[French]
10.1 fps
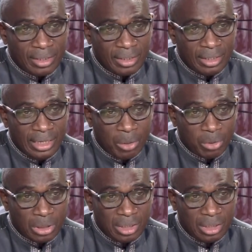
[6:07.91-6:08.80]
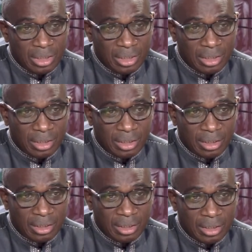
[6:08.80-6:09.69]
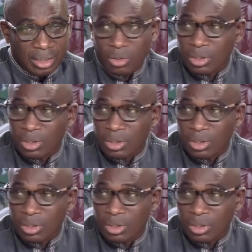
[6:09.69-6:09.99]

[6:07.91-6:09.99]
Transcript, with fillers: euh, il y a aussi euh,